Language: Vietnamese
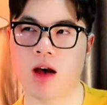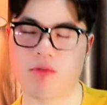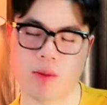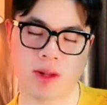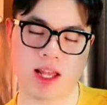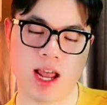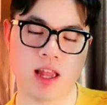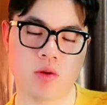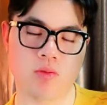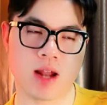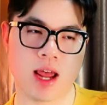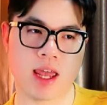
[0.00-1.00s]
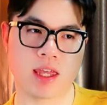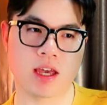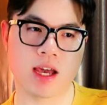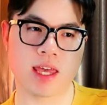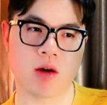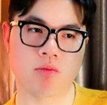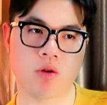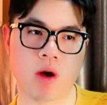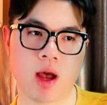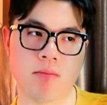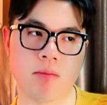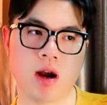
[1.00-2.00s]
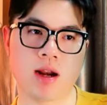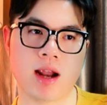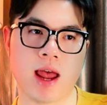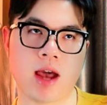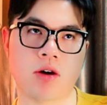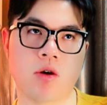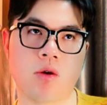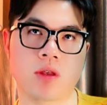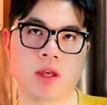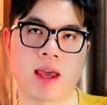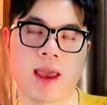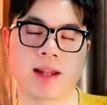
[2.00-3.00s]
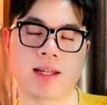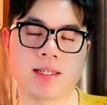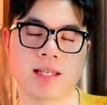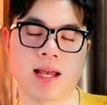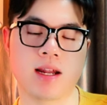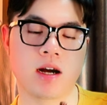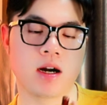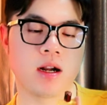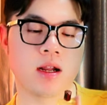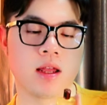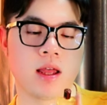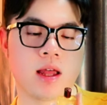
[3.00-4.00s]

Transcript: Và mình thấy lúc này những cái dòng nước hoa mới ra của những hãng designer